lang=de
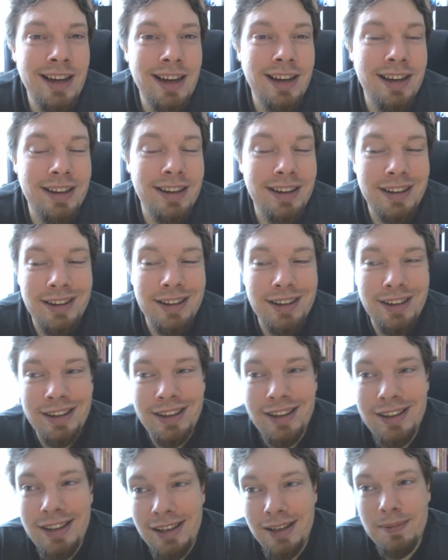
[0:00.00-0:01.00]
Äh,
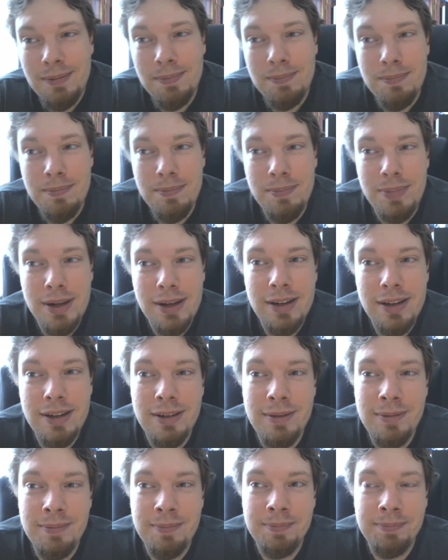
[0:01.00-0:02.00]
ich
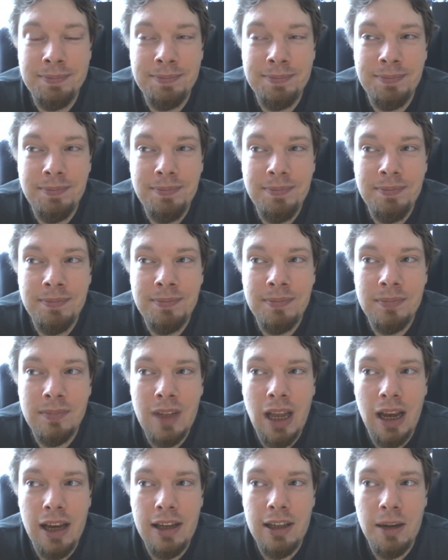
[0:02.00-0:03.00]
bin,
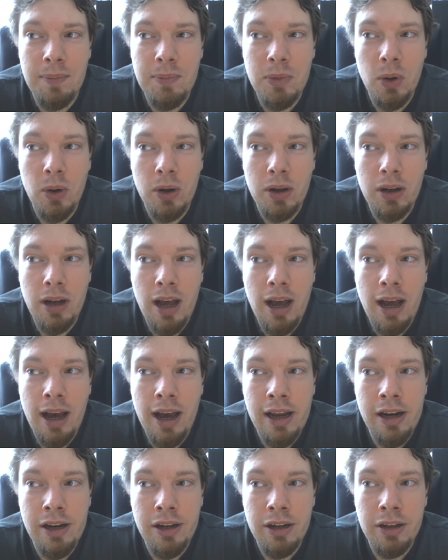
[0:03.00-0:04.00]
ich habe noch
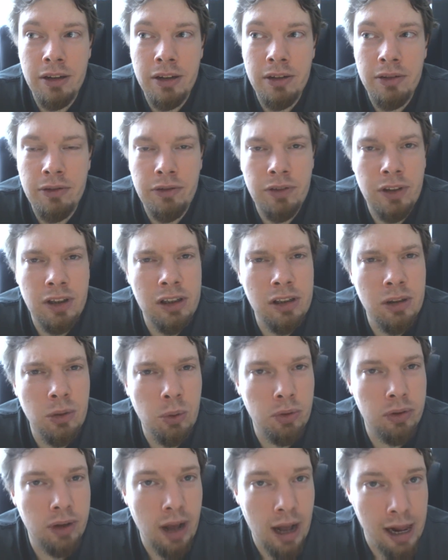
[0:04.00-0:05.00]
eine
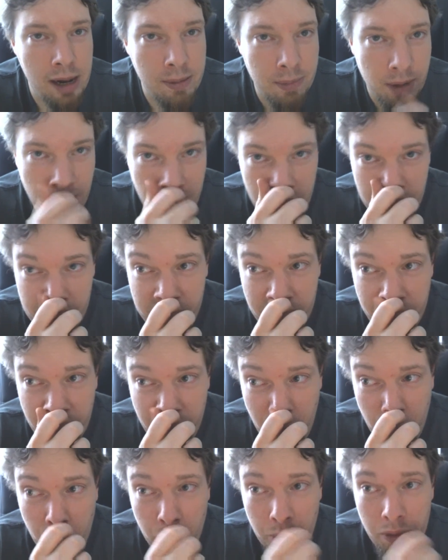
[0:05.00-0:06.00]
Vierteldose Alma
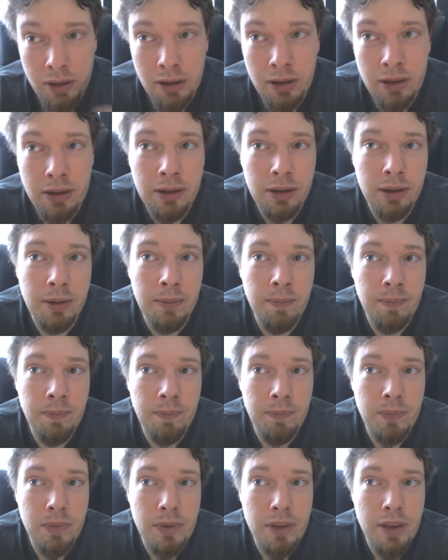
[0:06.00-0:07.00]
und
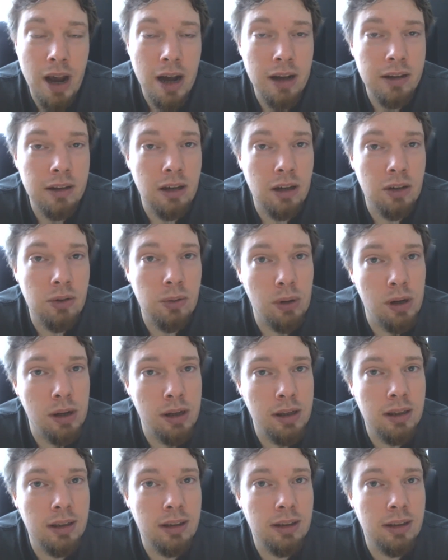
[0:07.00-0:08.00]
ähm, dachte
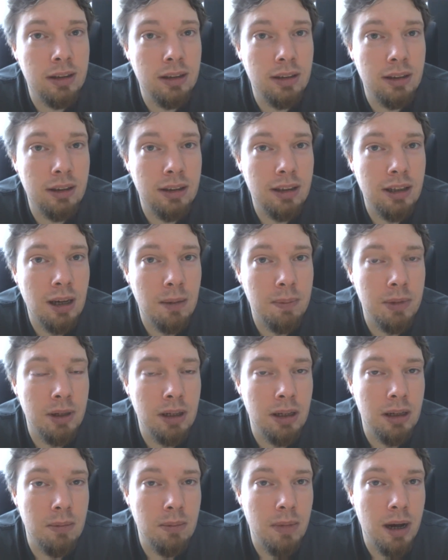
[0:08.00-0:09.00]
natürlich, äh, ich habe
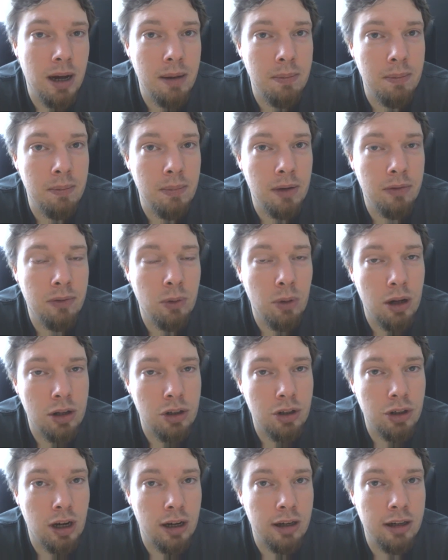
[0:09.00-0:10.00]
in meinem
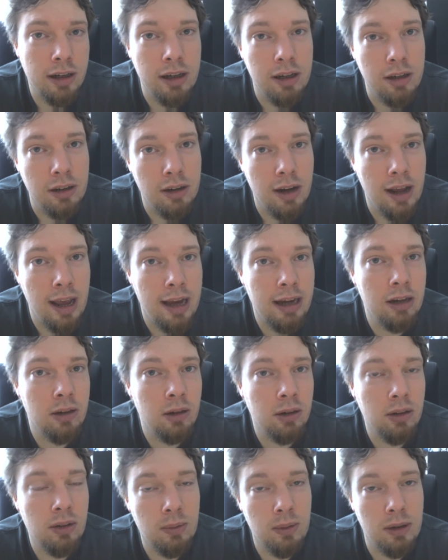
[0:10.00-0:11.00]
Vorratsschrank hinten in der Ecke
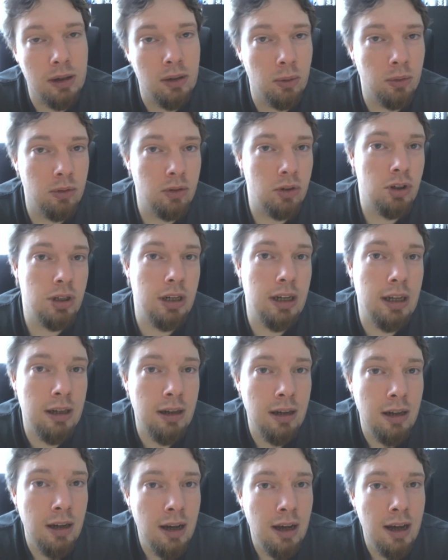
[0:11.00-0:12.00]
noch zwei Dosen
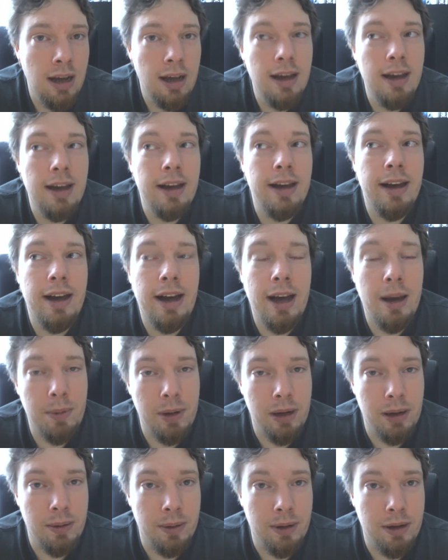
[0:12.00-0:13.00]
stehen.
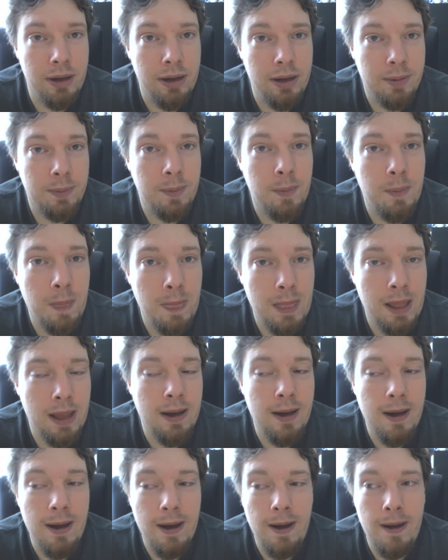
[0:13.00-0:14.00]
Habe ich aber nicht.
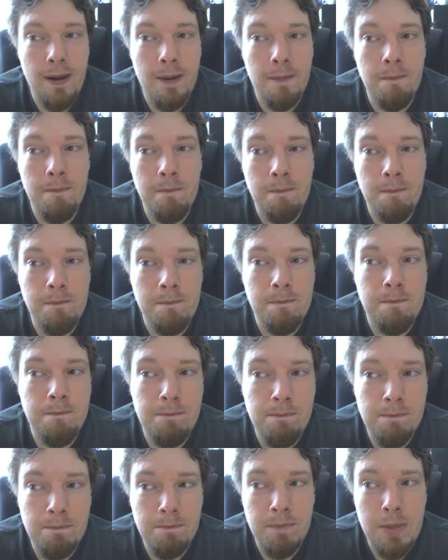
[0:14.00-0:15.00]
Ähm,
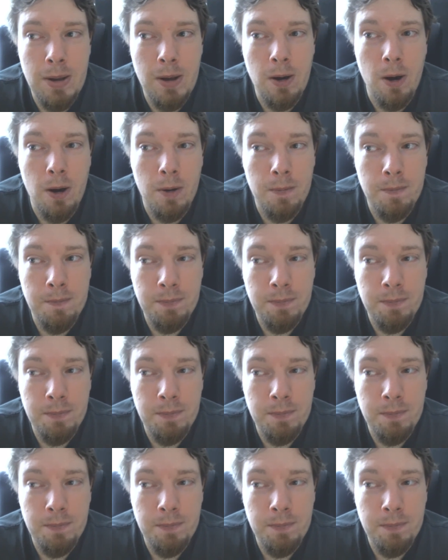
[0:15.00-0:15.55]
ja,